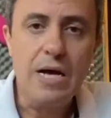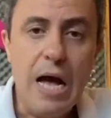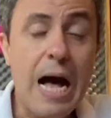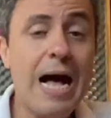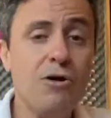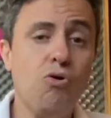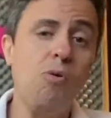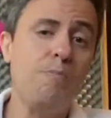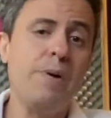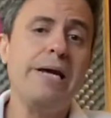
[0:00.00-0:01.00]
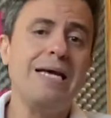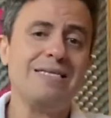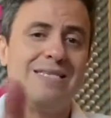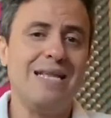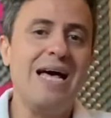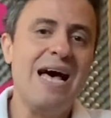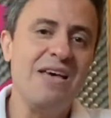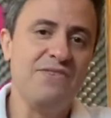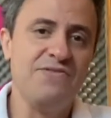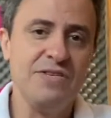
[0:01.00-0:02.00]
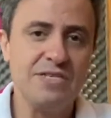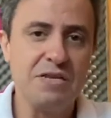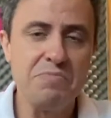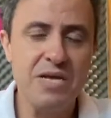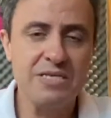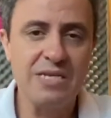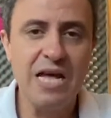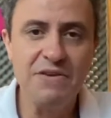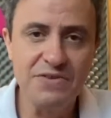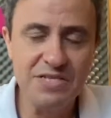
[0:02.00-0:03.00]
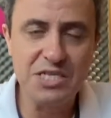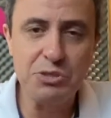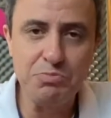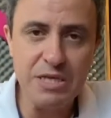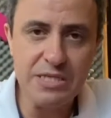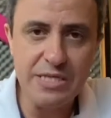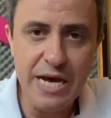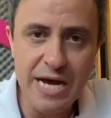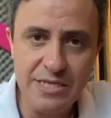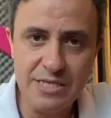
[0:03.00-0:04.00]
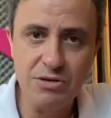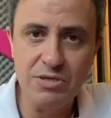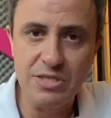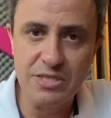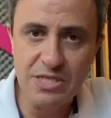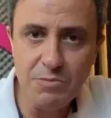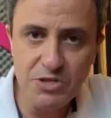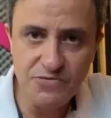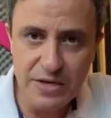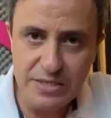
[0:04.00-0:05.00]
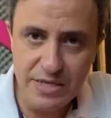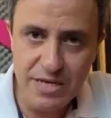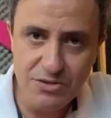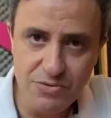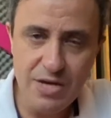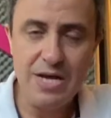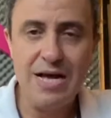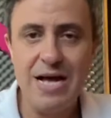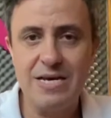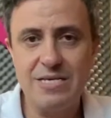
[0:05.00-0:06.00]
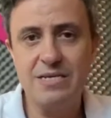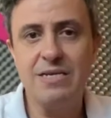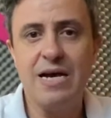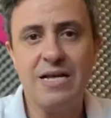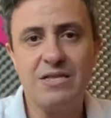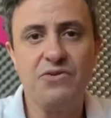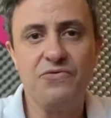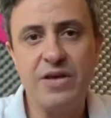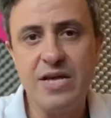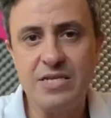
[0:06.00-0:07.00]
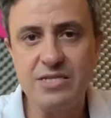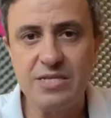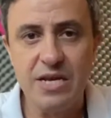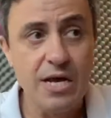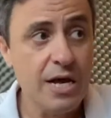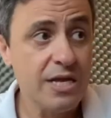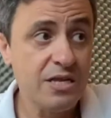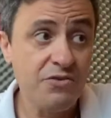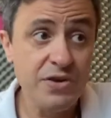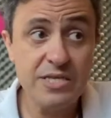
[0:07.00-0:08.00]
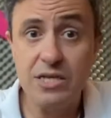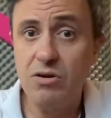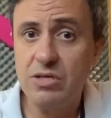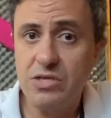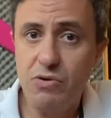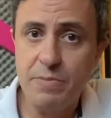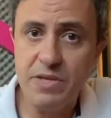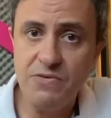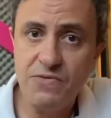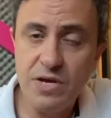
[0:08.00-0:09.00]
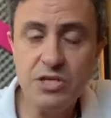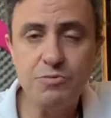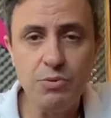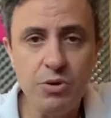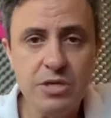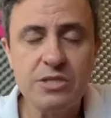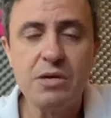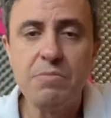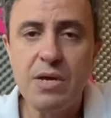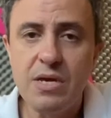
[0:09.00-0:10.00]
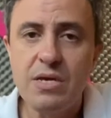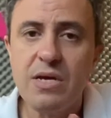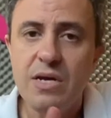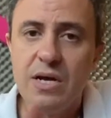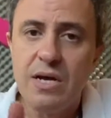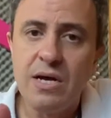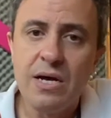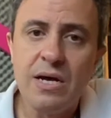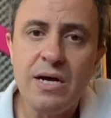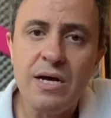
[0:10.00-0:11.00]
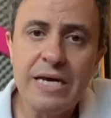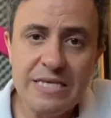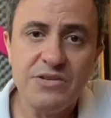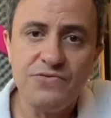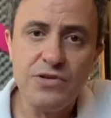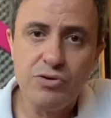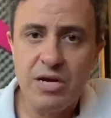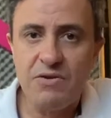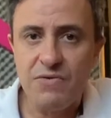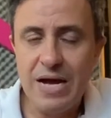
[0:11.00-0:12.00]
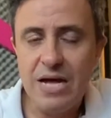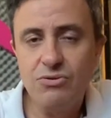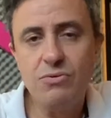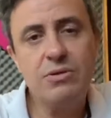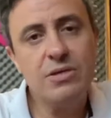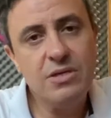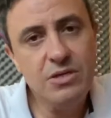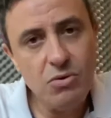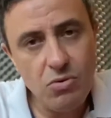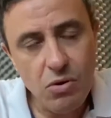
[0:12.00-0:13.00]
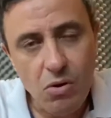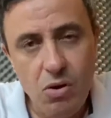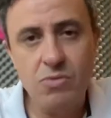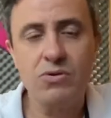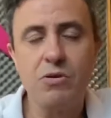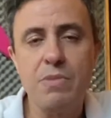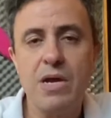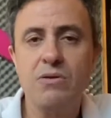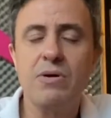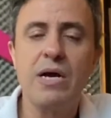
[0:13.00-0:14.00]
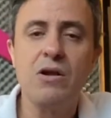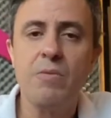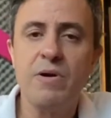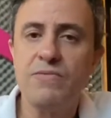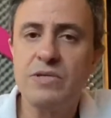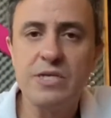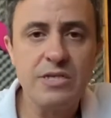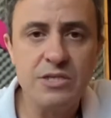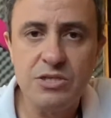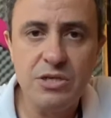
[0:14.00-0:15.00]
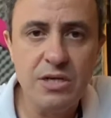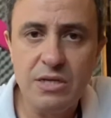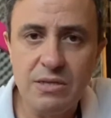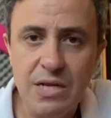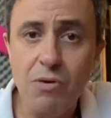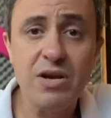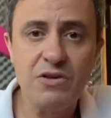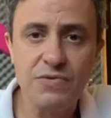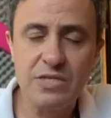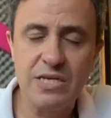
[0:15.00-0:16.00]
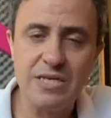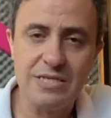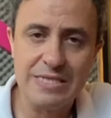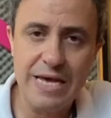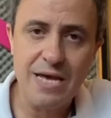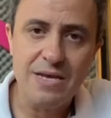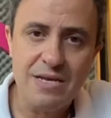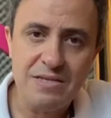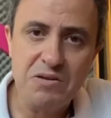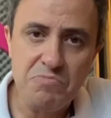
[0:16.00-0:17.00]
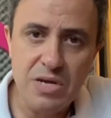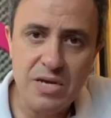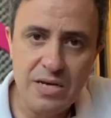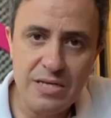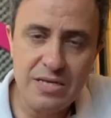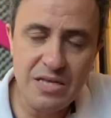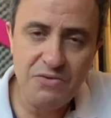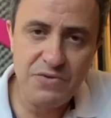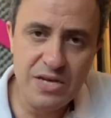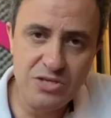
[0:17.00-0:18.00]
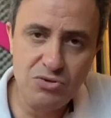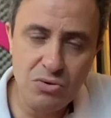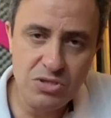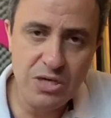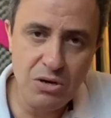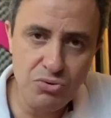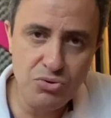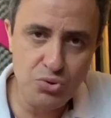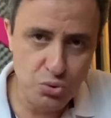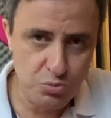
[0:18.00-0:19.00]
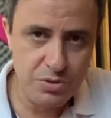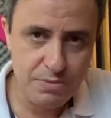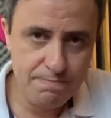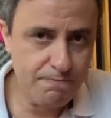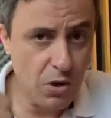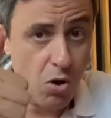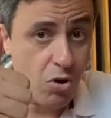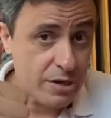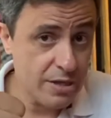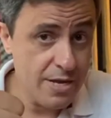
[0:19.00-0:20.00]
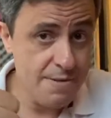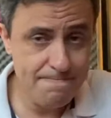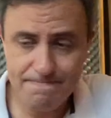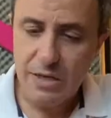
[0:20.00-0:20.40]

Acompanhe as lives também, as lives especiais que nós estamos fazendo aqui através através da nossa web TV e depois também uh, esse vídeo é gravado e eu coloco também no canal para você assistir na hora que você quiser também ali através do nosso canal no YouTube, ok?